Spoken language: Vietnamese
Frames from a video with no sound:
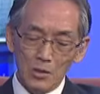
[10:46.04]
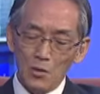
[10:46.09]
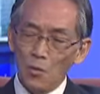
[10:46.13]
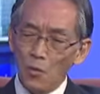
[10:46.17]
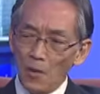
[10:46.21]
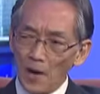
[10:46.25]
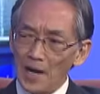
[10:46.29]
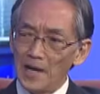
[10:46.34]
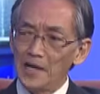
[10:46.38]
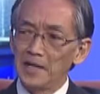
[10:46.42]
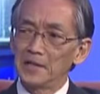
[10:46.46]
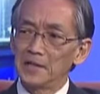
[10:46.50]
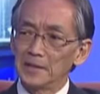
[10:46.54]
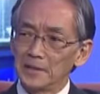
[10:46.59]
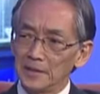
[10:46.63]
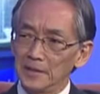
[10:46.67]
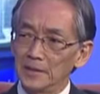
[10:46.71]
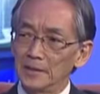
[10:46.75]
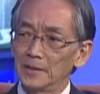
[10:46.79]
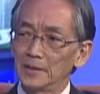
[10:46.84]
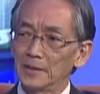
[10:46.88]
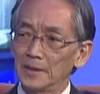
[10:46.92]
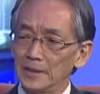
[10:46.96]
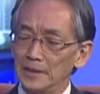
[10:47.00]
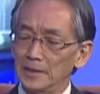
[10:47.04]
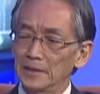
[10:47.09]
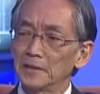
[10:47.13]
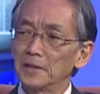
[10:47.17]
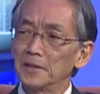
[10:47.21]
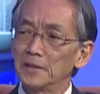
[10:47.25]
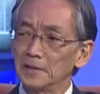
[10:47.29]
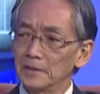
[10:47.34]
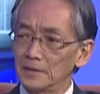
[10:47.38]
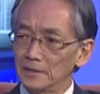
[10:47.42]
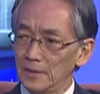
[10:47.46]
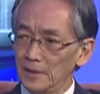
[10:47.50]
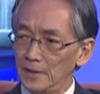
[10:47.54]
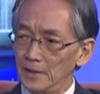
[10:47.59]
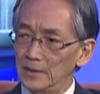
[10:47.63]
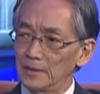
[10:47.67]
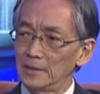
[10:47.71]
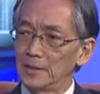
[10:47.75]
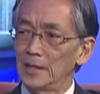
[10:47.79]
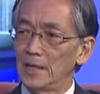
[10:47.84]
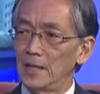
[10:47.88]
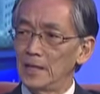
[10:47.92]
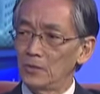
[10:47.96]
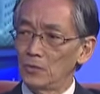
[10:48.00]
ngoài khía cạnh kinh tế
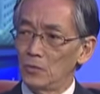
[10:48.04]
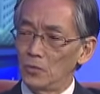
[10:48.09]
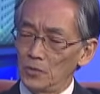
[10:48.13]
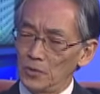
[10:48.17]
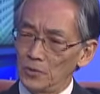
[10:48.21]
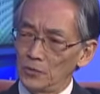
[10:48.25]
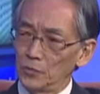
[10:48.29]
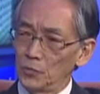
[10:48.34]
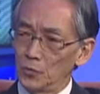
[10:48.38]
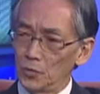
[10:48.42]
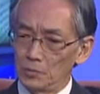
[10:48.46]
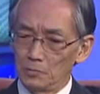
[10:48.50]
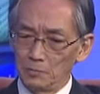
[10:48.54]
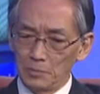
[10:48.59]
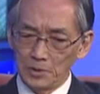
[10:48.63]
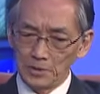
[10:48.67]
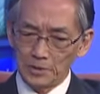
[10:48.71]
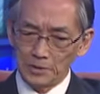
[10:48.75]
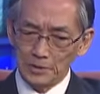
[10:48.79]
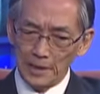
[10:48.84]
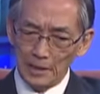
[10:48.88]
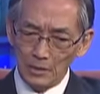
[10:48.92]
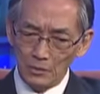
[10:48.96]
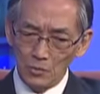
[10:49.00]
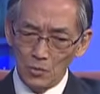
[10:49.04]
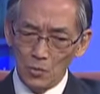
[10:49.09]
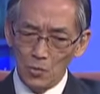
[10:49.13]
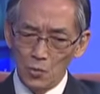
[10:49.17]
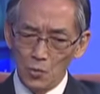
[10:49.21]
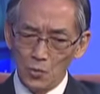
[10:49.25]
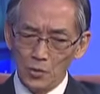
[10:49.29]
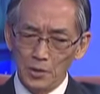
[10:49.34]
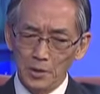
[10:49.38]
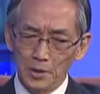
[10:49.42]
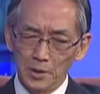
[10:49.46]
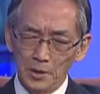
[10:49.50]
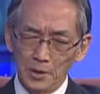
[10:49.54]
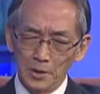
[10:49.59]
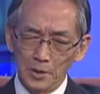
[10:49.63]
ra của cái chuyện mà trao đổi